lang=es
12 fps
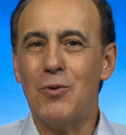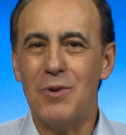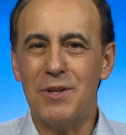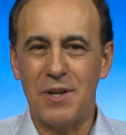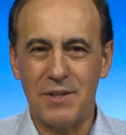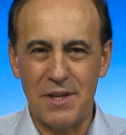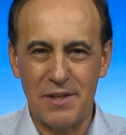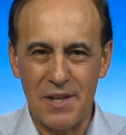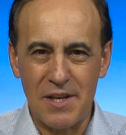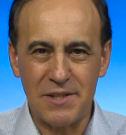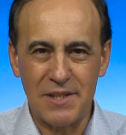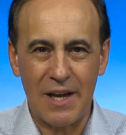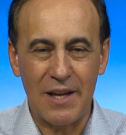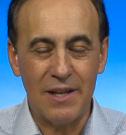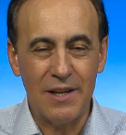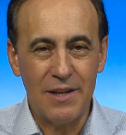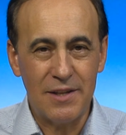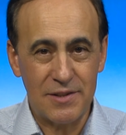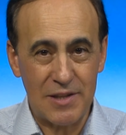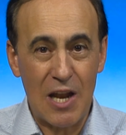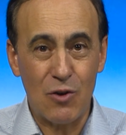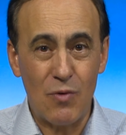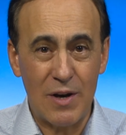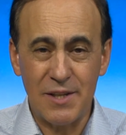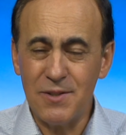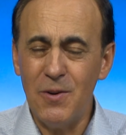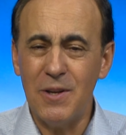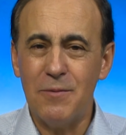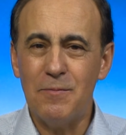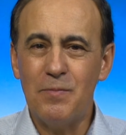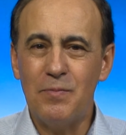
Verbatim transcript: con nuestra existencia tal cual es hoy.